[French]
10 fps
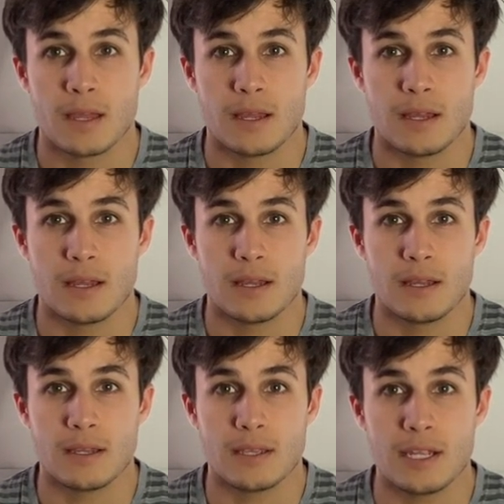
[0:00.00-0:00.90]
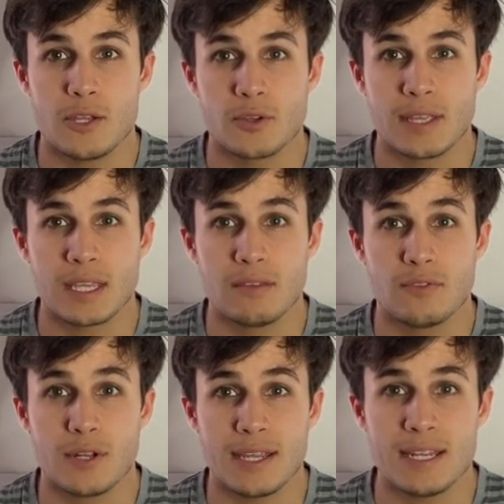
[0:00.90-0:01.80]
Euh, il y en a qui
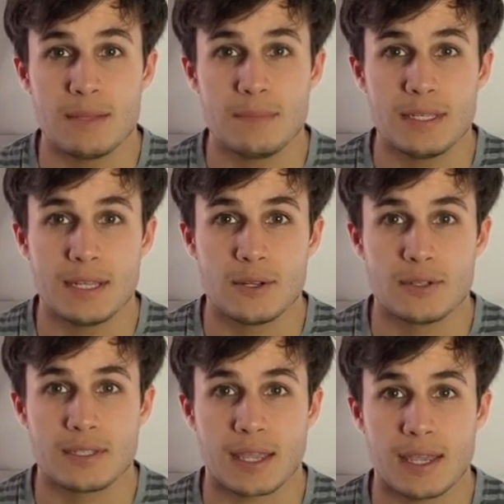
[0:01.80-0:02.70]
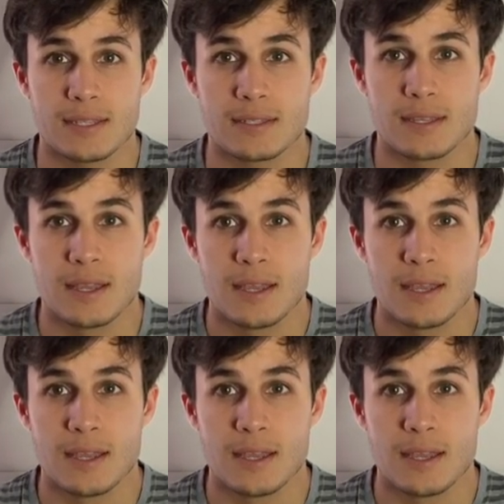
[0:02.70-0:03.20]
veulent éliminer le stress